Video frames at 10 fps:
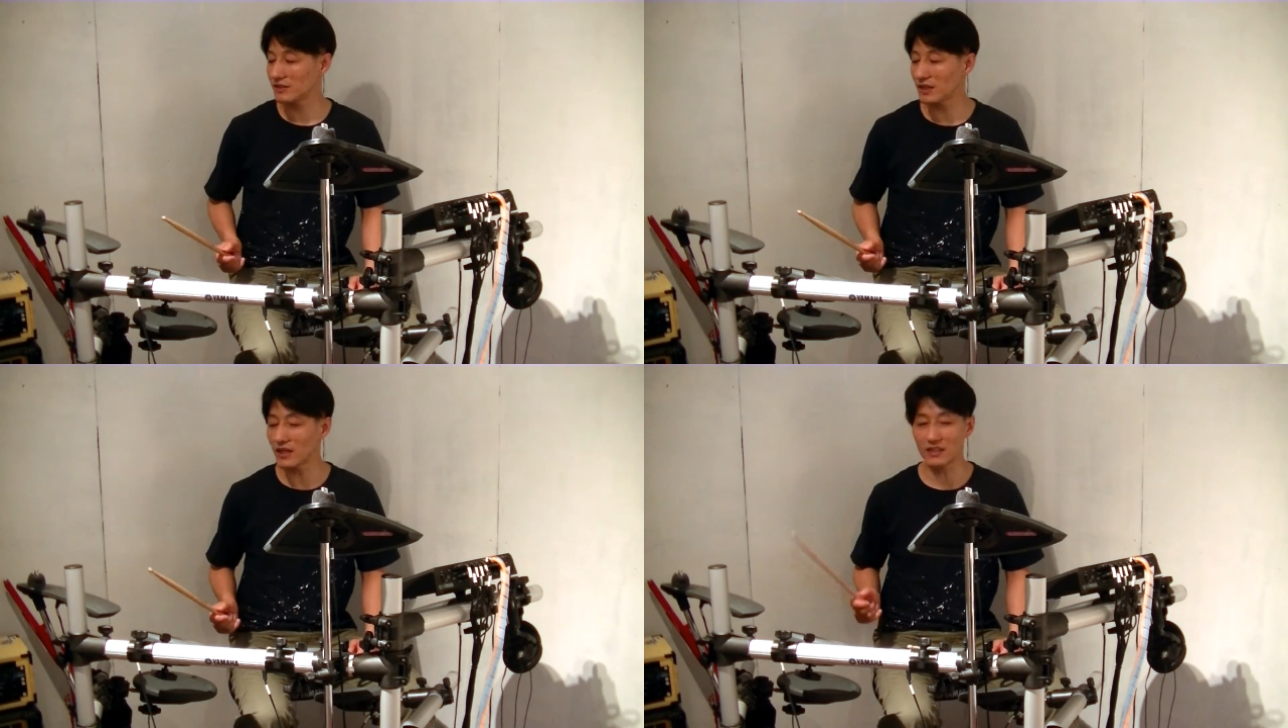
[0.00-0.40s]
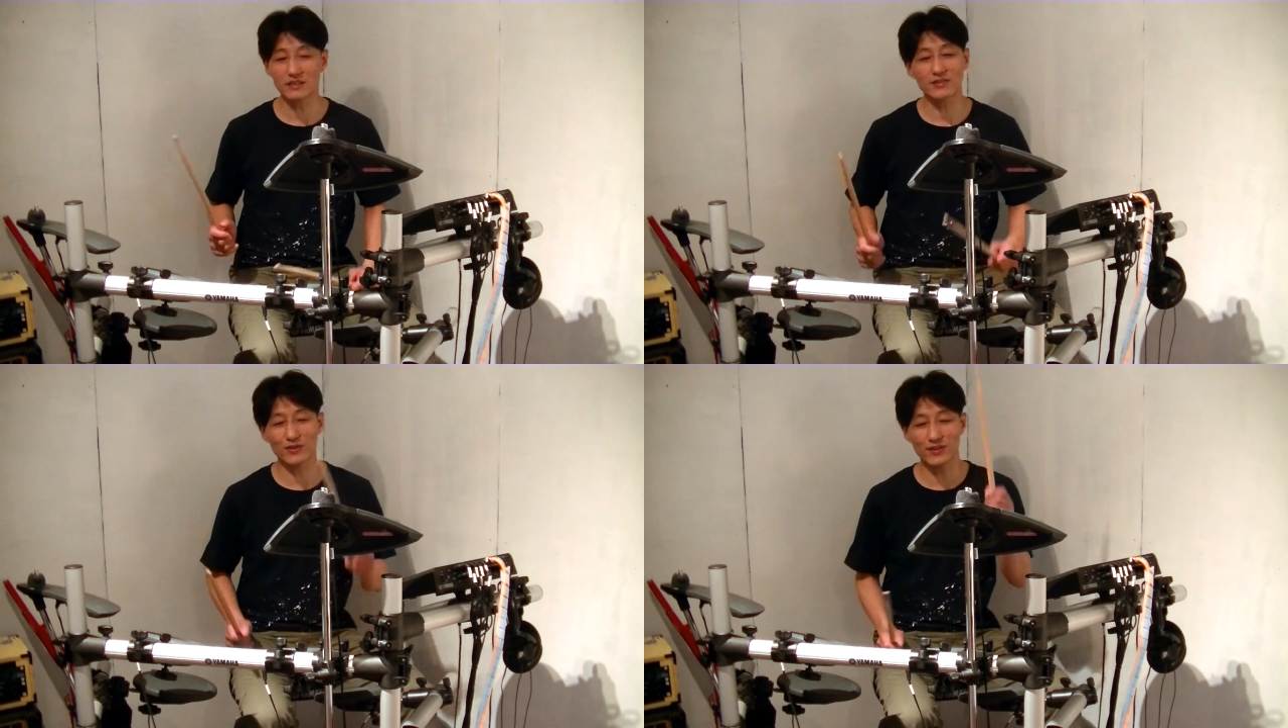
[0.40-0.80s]
鳴ら
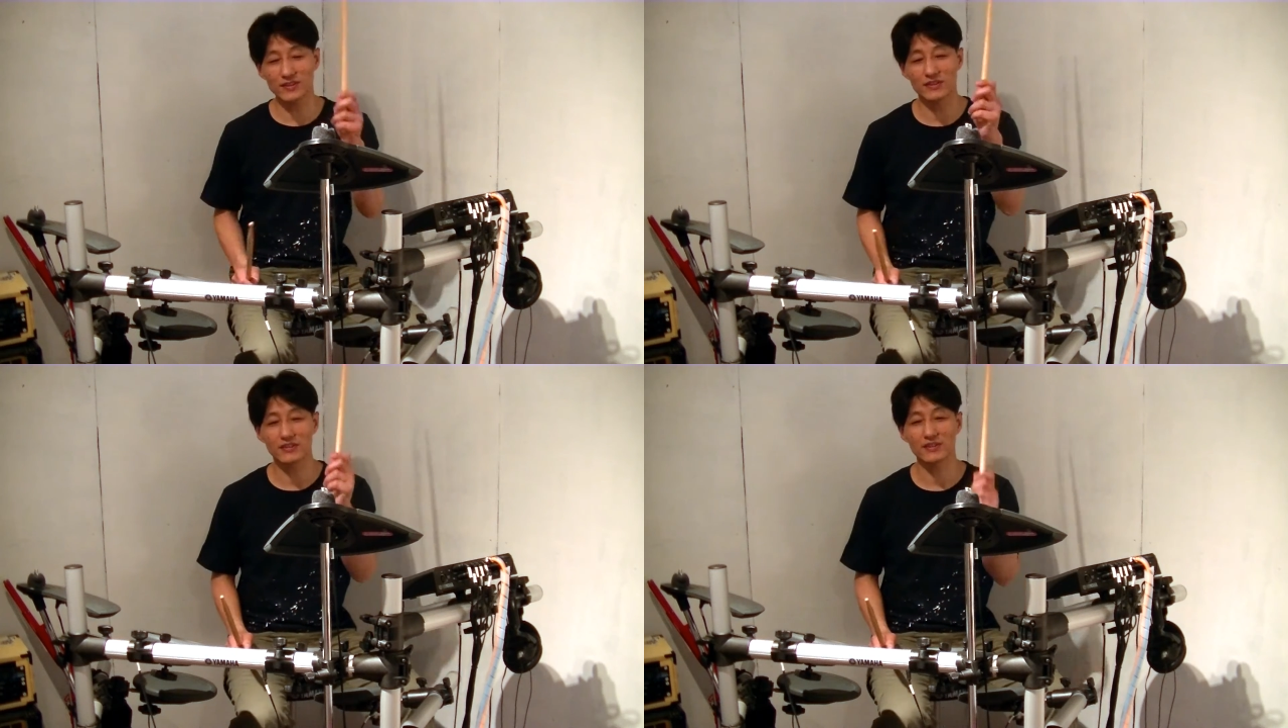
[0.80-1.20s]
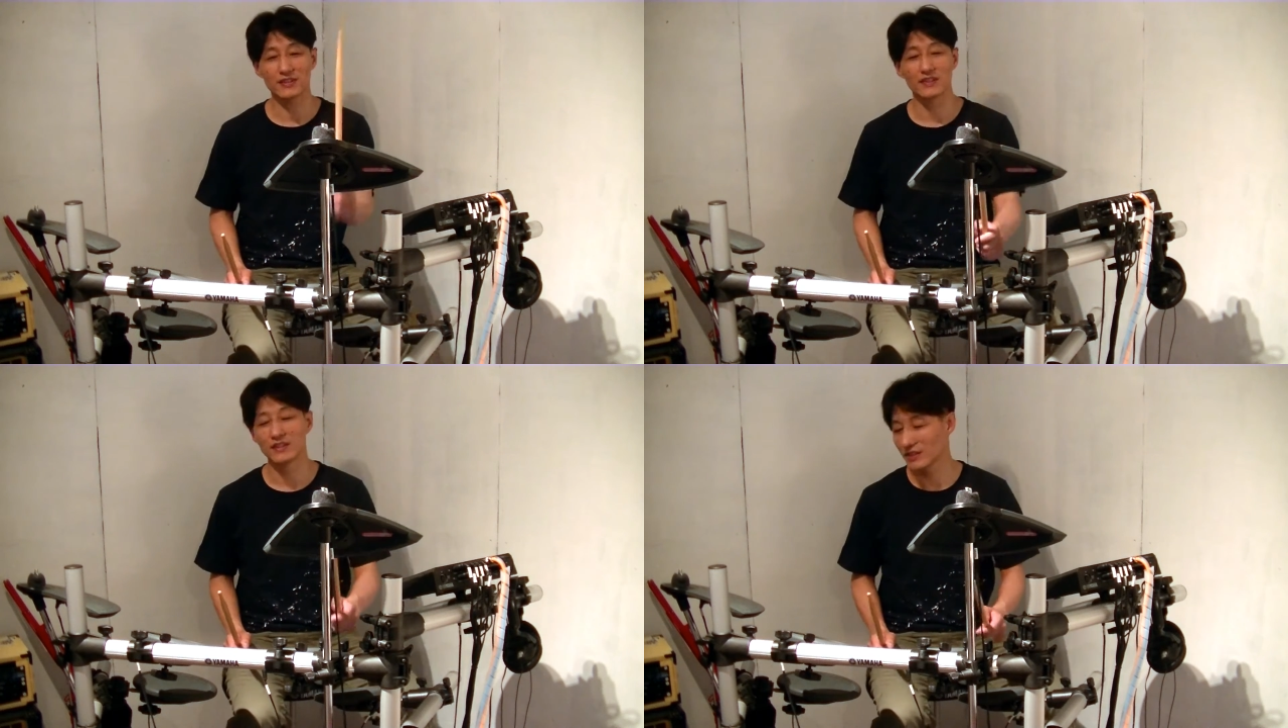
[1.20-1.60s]
すと
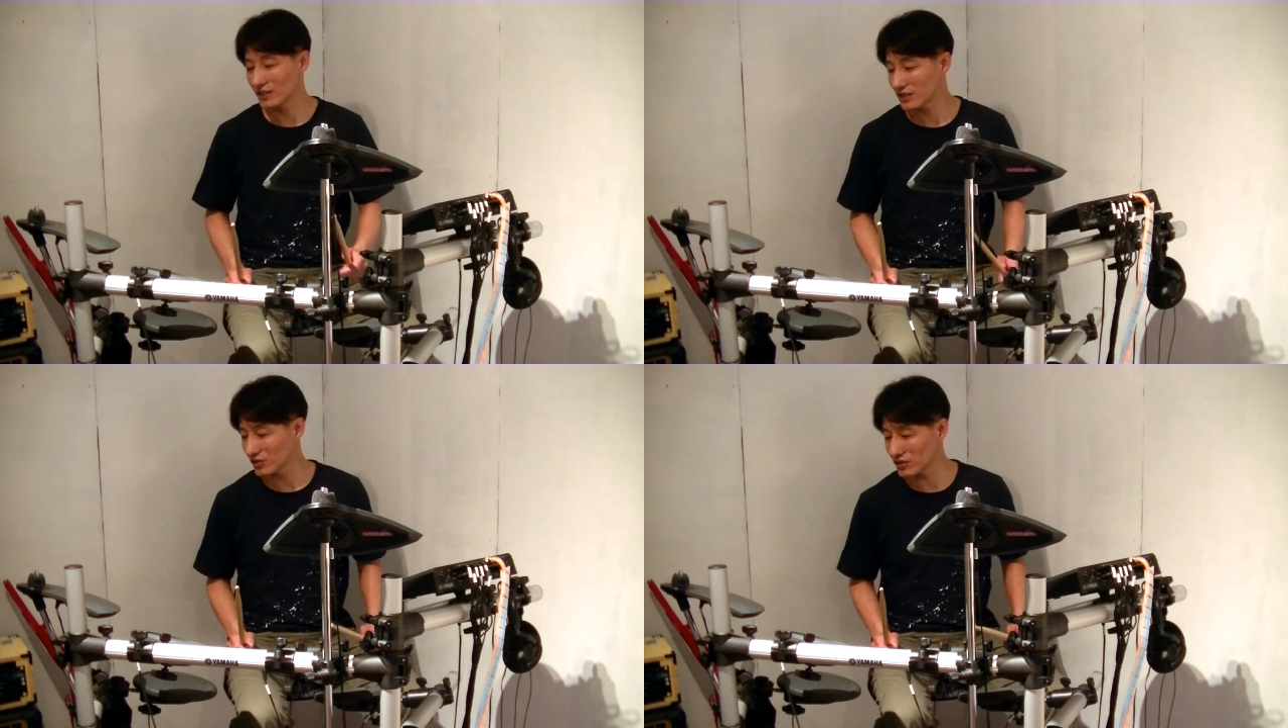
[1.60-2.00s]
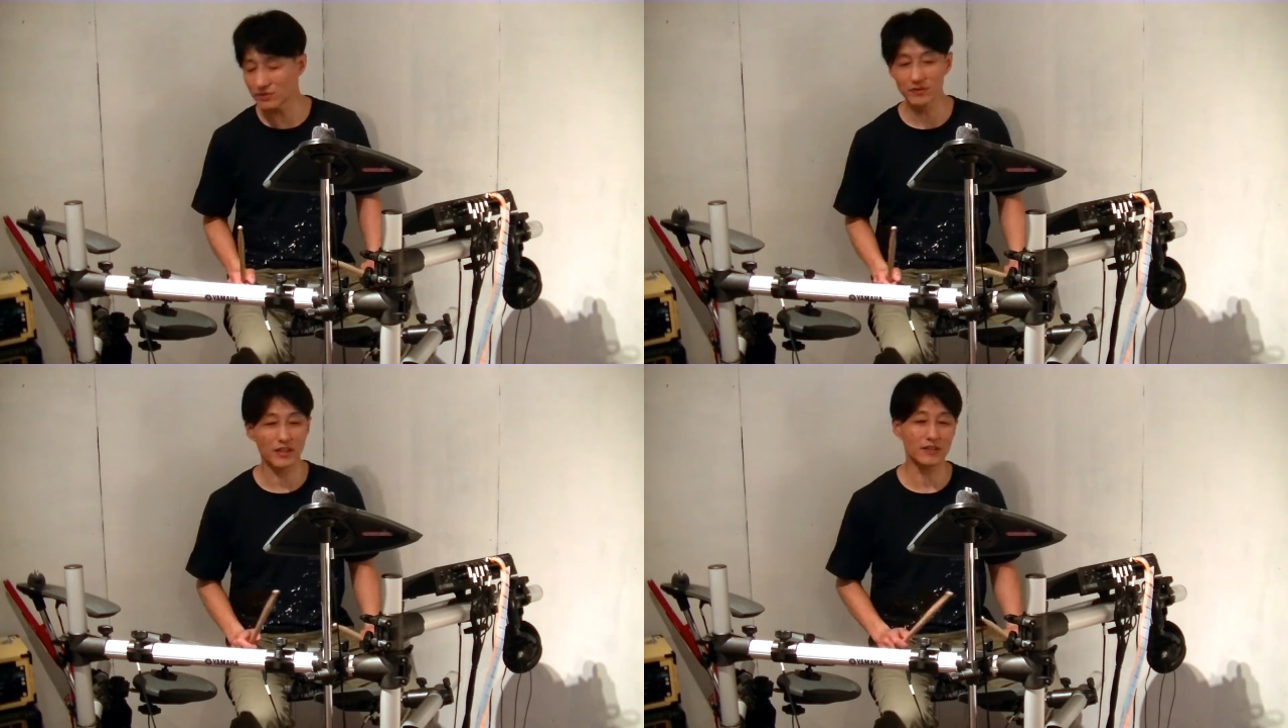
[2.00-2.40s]
どっ
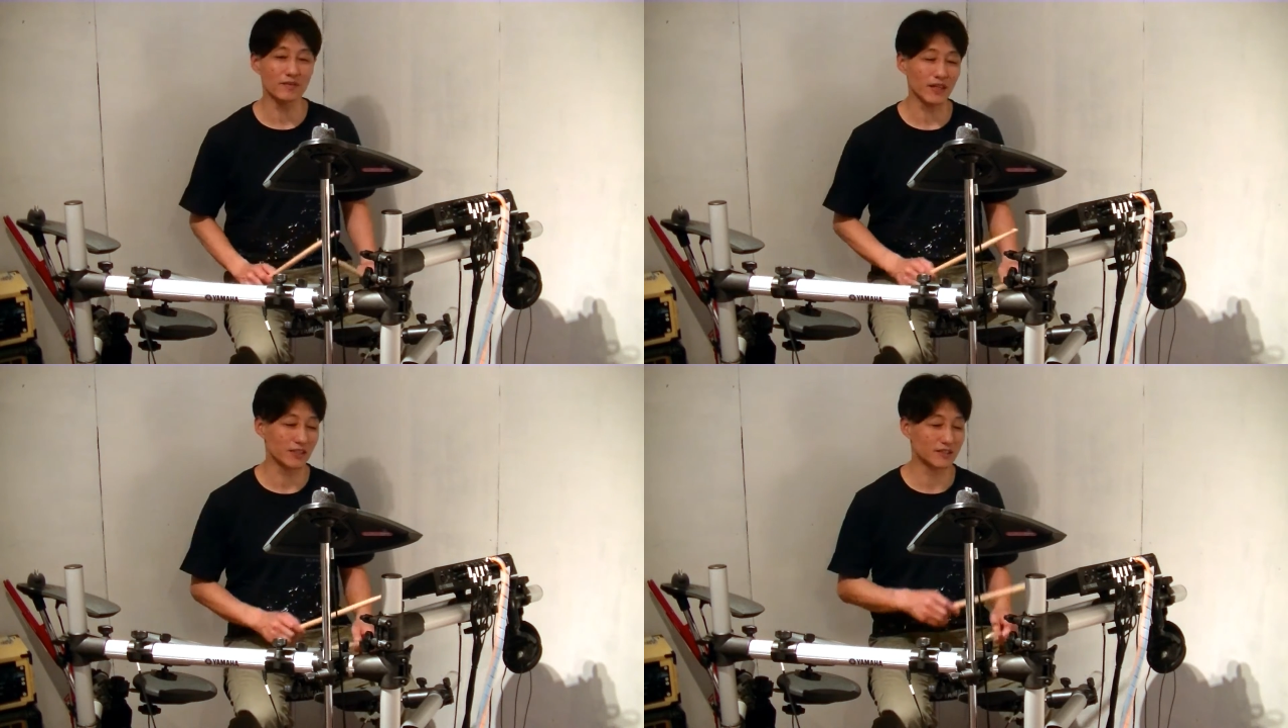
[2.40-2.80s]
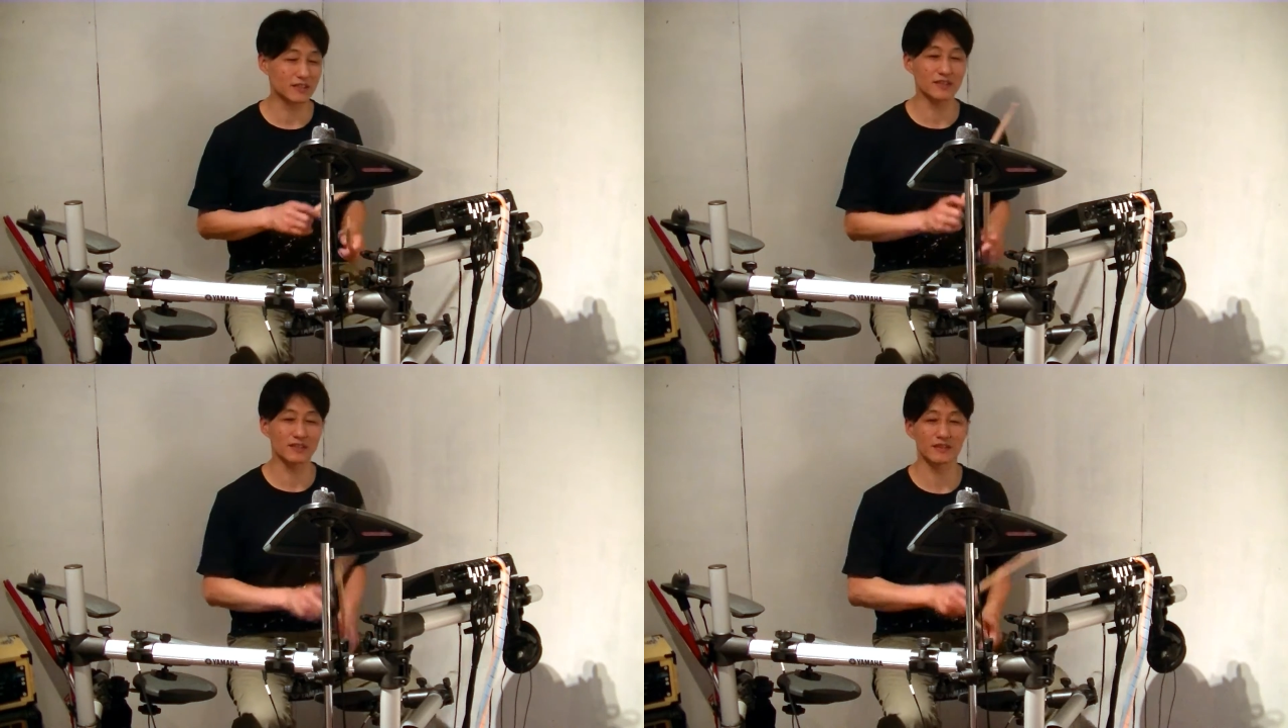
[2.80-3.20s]
ちもできま
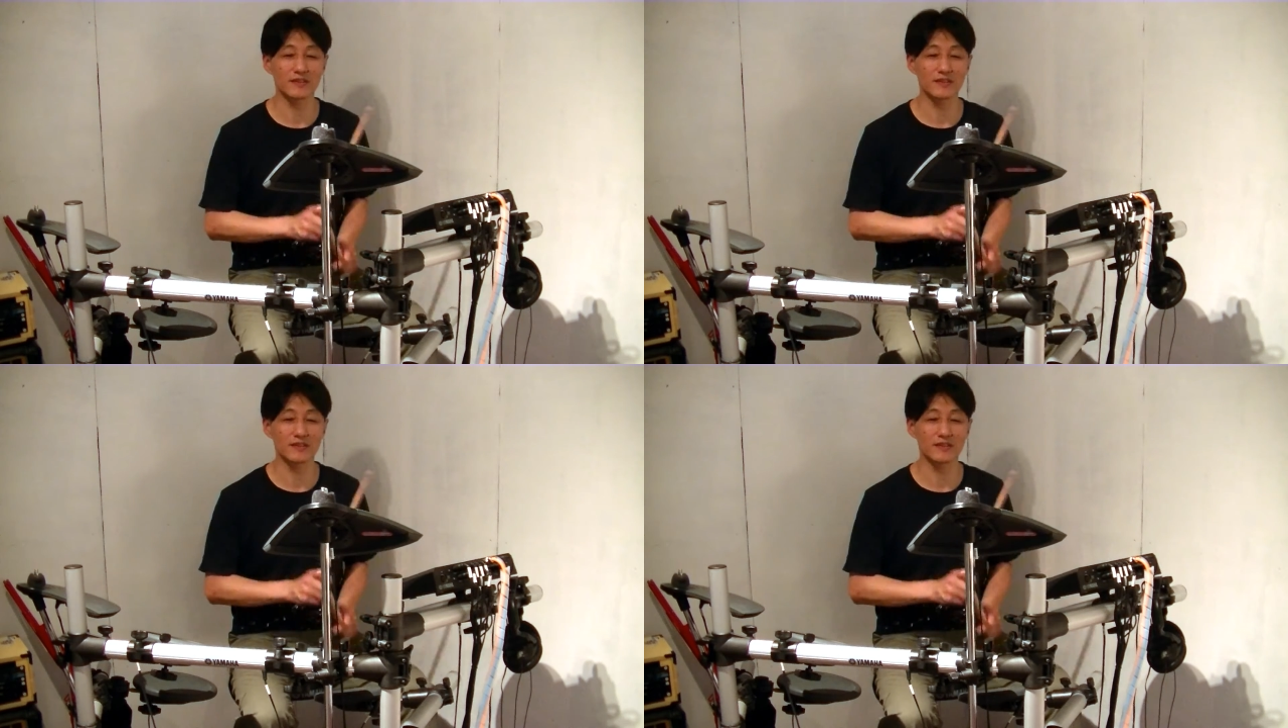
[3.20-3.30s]
す。